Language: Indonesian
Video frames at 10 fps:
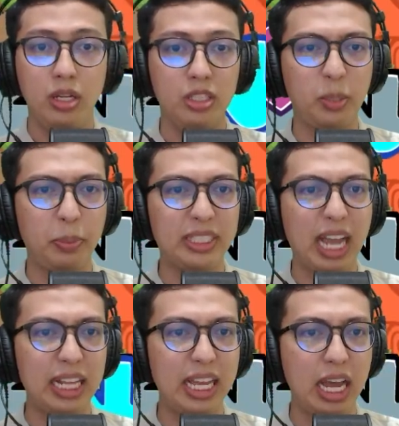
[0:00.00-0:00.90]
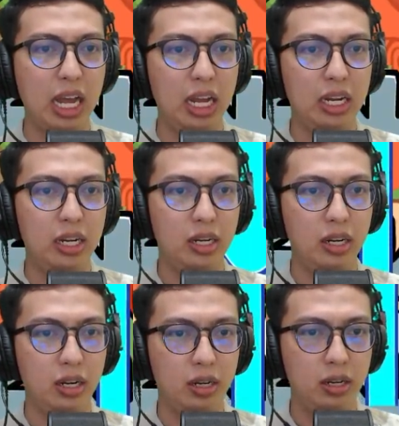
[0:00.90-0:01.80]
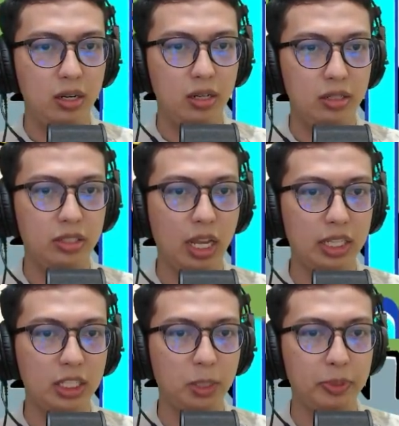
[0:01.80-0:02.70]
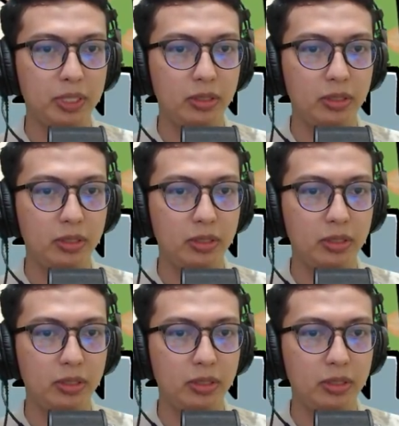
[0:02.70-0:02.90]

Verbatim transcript: Cepat sekali ya. Saatnya cepat.